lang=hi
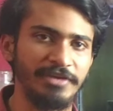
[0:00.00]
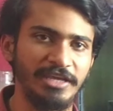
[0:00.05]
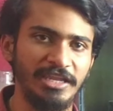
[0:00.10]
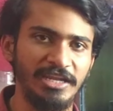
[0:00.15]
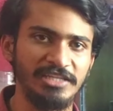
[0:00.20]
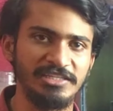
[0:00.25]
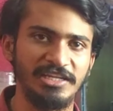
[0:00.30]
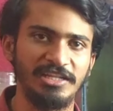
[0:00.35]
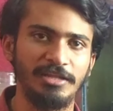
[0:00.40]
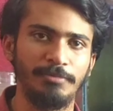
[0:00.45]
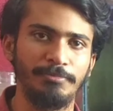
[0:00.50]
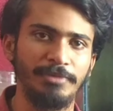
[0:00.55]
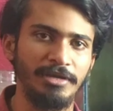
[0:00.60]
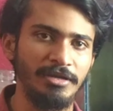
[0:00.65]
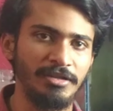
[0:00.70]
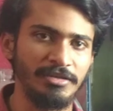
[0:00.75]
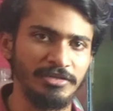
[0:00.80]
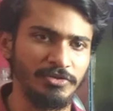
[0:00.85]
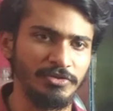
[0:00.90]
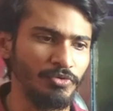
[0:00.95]
वगैरह ज्यादा
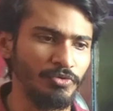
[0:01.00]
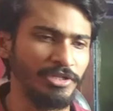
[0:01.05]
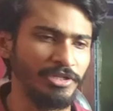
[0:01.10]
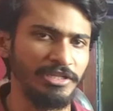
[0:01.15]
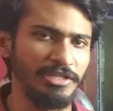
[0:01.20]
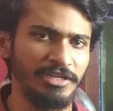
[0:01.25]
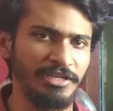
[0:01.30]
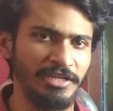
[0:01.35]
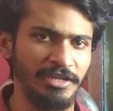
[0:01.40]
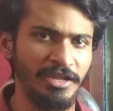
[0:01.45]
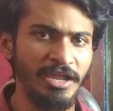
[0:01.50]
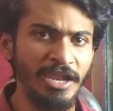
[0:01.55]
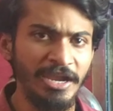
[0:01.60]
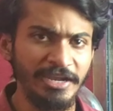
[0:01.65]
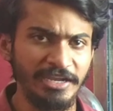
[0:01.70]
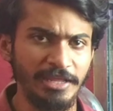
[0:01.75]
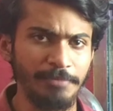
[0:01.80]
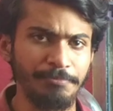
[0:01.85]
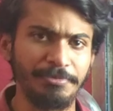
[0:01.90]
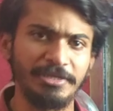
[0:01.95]
बिल्ड नहीं होने देना है
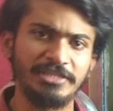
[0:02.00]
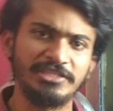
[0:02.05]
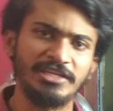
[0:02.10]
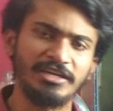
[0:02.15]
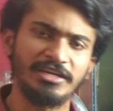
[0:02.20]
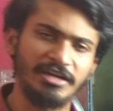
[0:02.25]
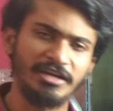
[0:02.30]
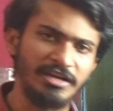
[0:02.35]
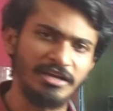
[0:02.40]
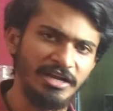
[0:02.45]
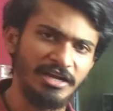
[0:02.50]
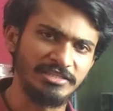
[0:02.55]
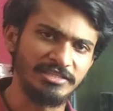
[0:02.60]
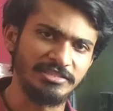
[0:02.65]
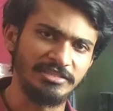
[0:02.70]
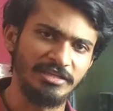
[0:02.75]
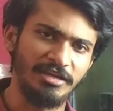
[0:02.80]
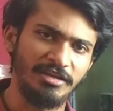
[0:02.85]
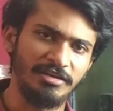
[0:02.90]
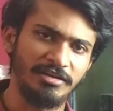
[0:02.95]
टेम्परेचर का खास
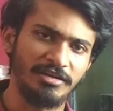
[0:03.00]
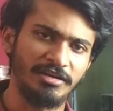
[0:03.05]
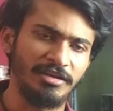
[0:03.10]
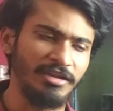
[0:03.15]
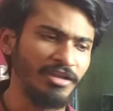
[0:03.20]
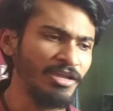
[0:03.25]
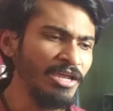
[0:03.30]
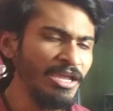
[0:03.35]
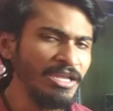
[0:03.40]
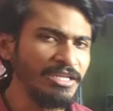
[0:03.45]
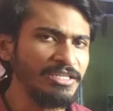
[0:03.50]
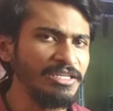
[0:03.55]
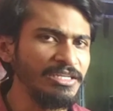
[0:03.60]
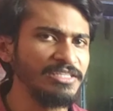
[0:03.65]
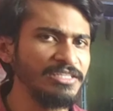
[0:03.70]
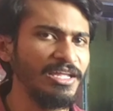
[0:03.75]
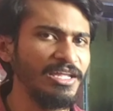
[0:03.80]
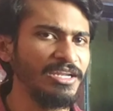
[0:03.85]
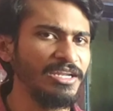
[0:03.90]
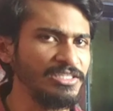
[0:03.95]
ध्यान रखना है ये
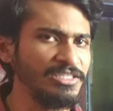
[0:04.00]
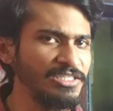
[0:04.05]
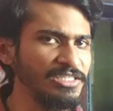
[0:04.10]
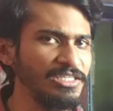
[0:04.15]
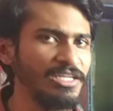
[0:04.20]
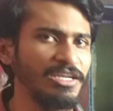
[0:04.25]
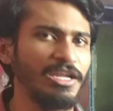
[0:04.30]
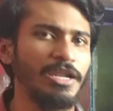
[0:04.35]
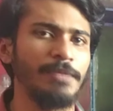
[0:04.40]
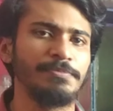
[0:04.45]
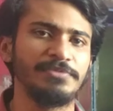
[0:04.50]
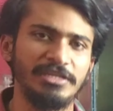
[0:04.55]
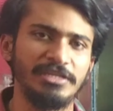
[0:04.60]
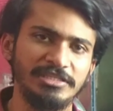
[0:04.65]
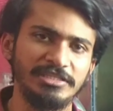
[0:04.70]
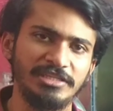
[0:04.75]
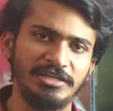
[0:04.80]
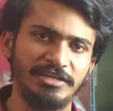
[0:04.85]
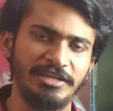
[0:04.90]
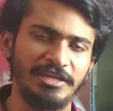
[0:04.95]
सारा चीज अगर आप
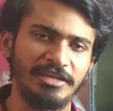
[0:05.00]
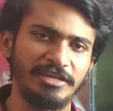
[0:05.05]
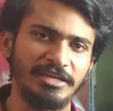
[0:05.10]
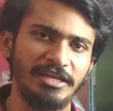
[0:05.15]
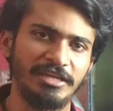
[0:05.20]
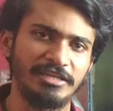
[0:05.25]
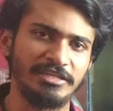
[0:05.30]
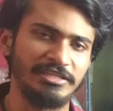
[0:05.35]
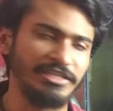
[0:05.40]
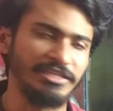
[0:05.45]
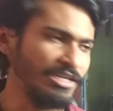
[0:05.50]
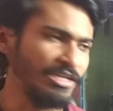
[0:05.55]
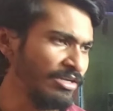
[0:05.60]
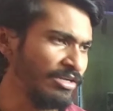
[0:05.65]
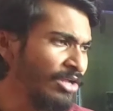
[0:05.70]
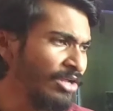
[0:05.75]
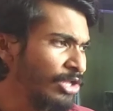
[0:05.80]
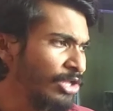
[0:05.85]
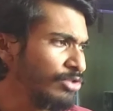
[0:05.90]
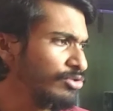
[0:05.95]
सही से टेक केयर कीजिएगा
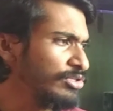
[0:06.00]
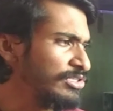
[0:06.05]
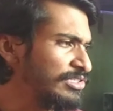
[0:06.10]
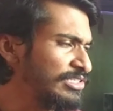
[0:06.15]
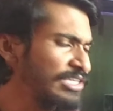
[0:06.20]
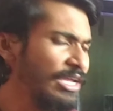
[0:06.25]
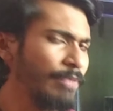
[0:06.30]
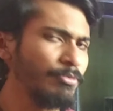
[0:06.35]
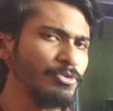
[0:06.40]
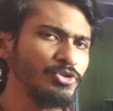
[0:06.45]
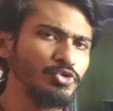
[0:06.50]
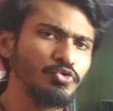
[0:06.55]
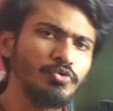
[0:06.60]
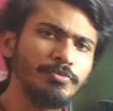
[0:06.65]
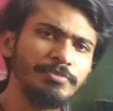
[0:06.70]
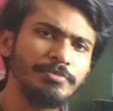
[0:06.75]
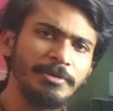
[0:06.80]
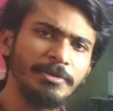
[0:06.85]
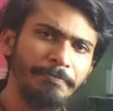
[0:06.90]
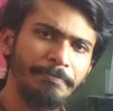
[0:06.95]
तो इससे आपको
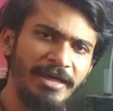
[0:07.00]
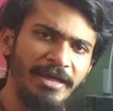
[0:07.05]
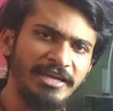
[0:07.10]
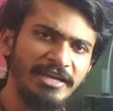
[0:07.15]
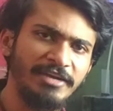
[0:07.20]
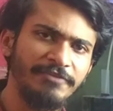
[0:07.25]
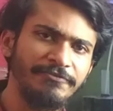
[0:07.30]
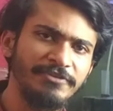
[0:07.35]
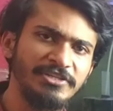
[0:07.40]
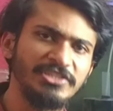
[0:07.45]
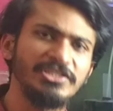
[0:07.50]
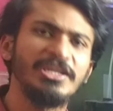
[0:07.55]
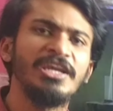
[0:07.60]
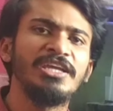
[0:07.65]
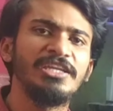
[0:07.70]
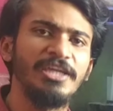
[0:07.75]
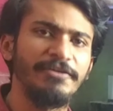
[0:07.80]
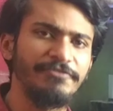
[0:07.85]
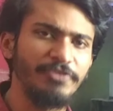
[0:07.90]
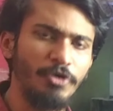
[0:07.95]
जो भी पैरेट फिश
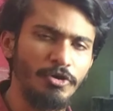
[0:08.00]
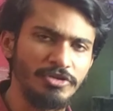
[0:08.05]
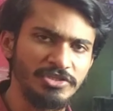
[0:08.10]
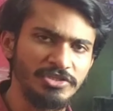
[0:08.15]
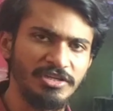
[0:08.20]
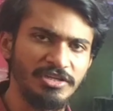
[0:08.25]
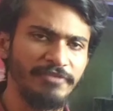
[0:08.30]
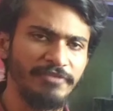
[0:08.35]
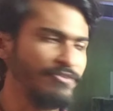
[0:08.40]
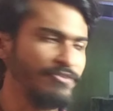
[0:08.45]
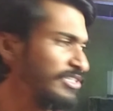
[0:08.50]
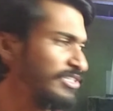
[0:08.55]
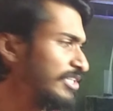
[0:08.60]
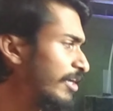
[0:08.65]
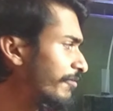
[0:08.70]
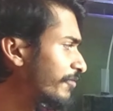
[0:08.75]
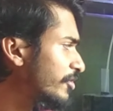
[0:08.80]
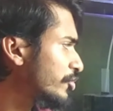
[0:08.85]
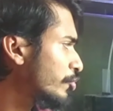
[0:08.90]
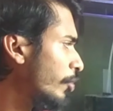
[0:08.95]
या फिर ऑस्कर फिश
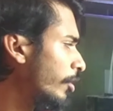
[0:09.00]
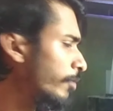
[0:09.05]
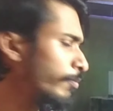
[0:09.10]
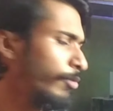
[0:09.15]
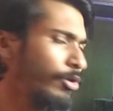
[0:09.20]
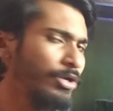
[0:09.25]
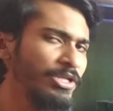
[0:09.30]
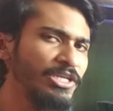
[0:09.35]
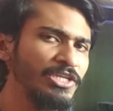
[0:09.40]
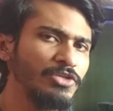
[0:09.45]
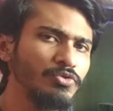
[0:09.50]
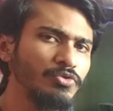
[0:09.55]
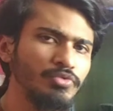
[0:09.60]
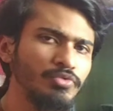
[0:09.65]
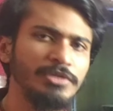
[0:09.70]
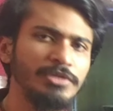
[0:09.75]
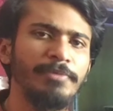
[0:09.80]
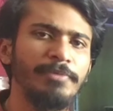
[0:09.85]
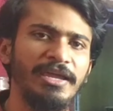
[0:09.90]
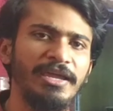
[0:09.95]
या फिर शॉर्ट बॉडी क्यों
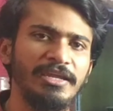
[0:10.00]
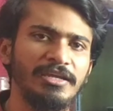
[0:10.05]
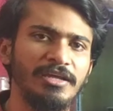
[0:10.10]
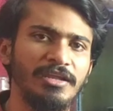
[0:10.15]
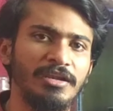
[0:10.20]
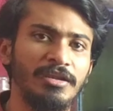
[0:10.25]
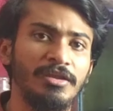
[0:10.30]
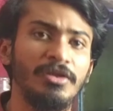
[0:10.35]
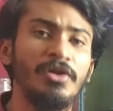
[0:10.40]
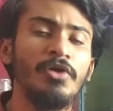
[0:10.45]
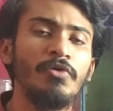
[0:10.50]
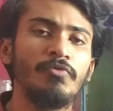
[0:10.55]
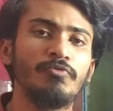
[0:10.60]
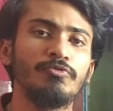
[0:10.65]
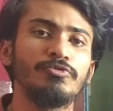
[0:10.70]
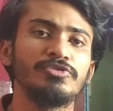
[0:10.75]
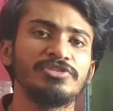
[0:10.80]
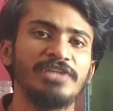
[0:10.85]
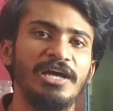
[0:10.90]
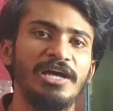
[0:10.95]
नहीं बाय कर रहे हैं
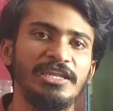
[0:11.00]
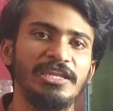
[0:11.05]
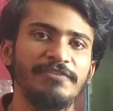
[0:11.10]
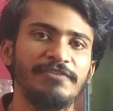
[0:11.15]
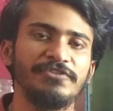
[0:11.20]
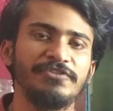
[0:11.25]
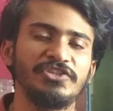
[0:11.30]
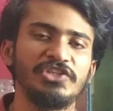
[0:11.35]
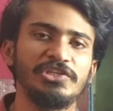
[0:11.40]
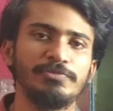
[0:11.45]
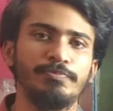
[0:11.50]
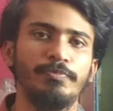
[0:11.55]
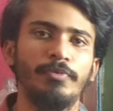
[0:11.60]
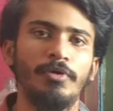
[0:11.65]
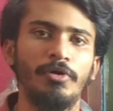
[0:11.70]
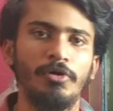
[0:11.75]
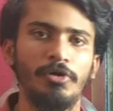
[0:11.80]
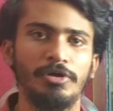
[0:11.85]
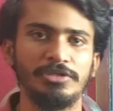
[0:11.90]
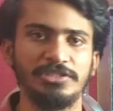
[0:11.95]
वो सारी फिशेस
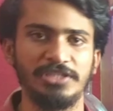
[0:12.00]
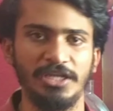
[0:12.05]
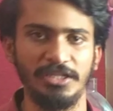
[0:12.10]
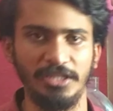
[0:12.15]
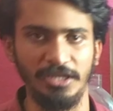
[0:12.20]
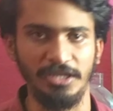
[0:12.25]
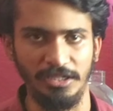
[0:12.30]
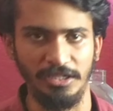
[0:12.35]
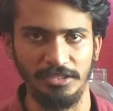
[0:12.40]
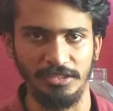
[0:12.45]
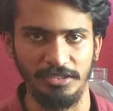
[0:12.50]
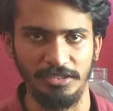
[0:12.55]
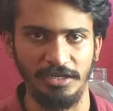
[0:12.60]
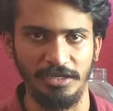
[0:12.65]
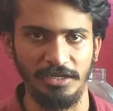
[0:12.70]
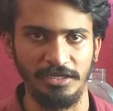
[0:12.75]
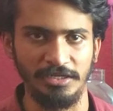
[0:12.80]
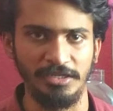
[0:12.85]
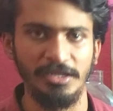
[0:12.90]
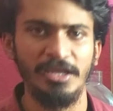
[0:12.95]
बहुत ज्यादा हेल्दी
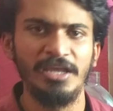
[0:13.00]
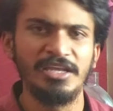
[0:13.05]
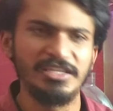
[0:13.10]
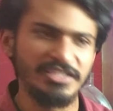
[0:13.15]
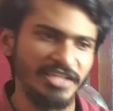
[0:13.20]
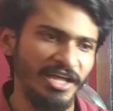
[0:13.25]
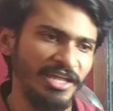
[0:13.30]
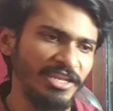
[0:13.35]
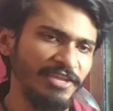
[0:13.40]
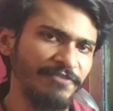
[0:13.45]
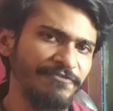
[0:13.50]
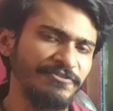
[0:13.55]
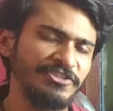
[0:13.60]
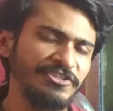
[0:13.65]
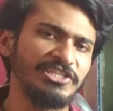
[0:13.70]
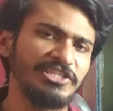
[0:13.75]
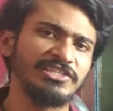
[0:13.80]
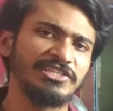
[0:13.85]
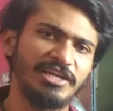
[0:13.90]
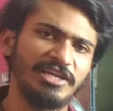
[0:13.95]
रहेगी सारी
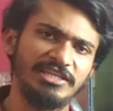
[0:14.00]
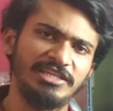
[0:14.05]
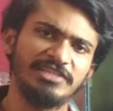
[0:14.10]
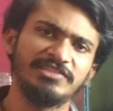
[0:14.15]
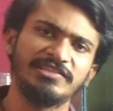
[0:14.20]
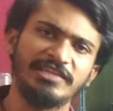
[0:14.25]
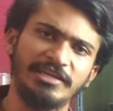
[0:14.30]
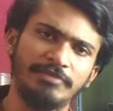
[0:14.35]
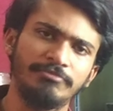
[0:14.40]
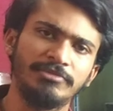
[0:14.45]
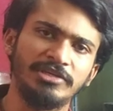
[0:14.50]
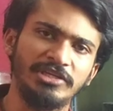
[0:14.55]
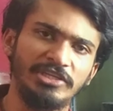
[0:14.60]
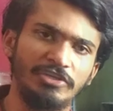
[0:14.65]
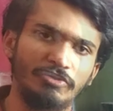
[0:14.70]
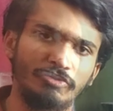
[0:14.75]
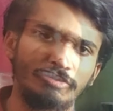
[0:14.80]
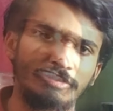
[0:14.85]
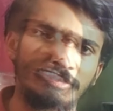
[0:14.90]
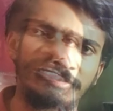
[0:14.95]
फिशेस का ये सेम
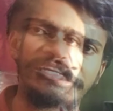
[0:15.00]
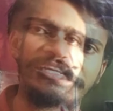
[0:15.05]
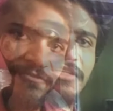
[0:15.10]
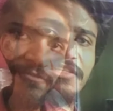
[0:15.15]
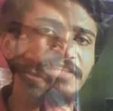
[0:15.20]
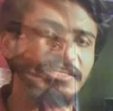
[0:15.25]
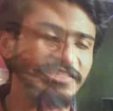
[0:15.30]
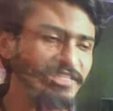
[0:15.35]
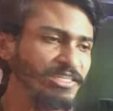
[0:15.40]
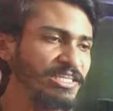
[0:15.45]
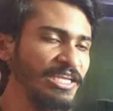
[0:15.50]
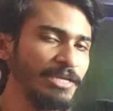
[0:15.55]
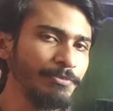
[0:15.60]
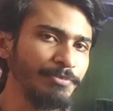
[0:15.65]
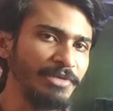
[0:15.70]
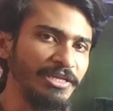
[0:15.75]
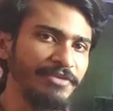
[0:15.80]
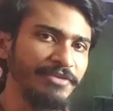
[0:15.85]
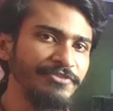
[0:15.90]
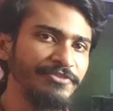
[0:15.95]
नीड होता है जैसे कि
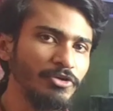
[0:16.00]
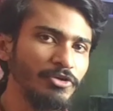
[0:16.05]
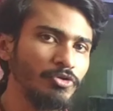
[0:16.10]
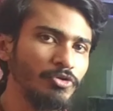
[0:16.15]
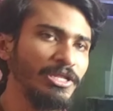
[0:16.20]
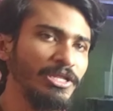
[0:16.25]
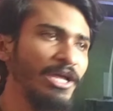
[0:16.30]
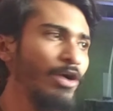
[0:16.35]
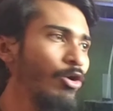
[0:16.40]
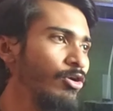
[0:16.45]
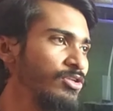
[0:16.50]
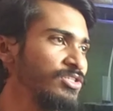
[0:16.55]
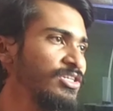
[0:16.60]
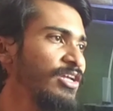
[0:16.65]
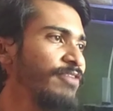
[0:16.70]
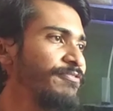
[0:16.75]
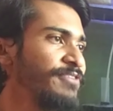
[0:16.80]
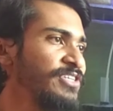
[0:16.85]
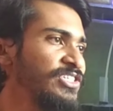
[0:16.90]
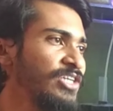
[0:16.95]
बिहेवियर होता है
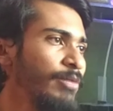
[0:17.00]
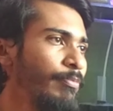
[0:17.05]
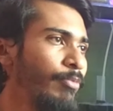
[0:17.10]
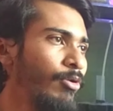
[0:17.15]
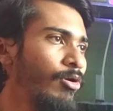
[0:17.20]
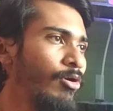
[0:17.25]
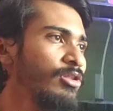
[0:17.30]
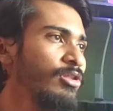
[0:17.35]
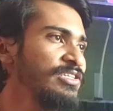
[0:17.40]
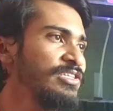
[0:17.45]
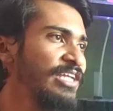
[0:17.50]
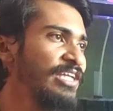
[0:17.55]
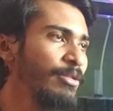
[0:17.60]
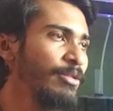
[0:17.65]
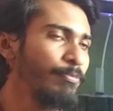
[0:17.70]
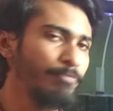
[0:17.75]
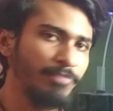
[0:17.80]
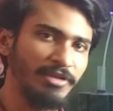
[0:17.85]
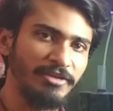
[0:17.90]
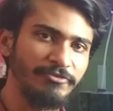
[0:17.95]
ऑस्कर फिश का बहुत ही ज्यादा
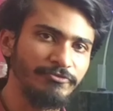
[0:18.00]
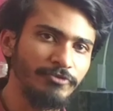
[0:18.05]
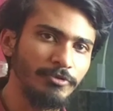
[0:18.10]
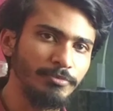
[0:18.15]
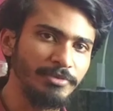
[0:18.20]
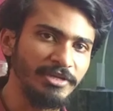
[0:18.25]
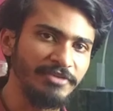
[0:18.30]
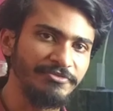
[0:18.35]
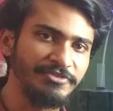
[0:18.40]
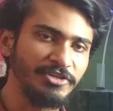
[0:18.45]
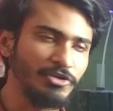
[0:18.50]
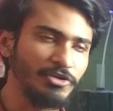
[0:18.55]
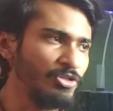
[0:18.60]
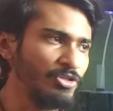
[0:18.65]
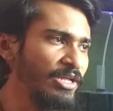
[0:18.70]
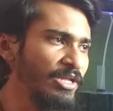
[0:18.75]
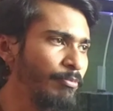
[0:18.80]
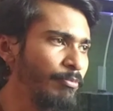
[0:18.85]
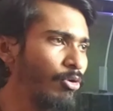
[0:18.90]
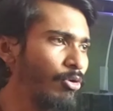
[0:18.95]
प्लेफुल बिहेवियर
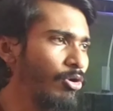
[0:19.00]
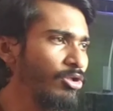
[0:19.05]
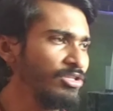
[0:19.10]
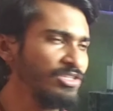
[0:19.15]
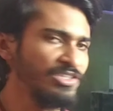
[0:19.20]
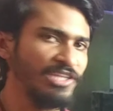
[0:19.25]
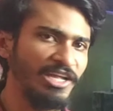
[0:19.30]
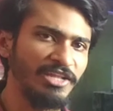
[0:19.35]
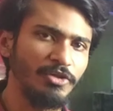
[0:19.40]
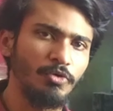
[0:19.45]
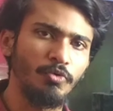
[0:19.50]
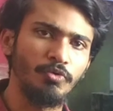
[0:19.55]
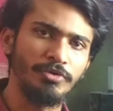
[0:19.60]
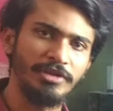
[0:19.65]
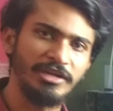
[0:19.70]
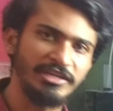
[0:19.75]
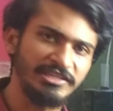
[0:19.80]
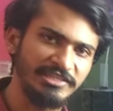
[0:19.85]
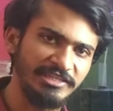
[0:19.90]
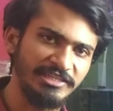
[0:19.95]
होता है बहुत ज्यादा
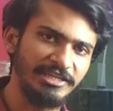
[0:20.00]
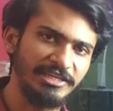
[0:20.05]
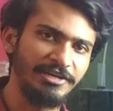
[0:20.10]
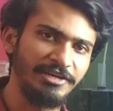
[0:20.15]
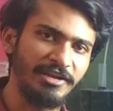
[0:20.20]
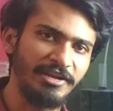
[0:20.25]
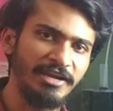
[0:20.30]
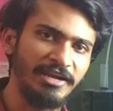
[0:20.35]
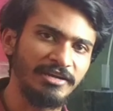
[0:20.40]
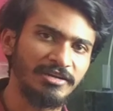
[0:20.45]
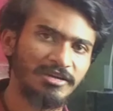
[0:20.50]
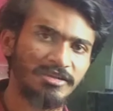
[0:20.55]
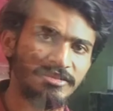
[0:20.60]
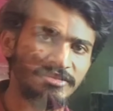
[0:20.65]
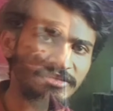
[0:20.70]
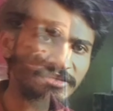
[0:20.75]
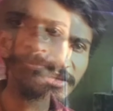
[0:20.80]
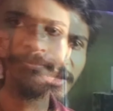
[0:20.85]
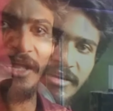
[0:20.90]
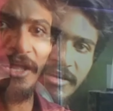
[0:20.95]
ओनर के साथ इंटरेक्ट
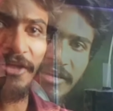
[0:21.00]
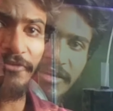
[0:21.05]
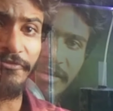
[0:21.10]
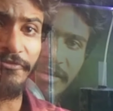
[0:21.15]
करती है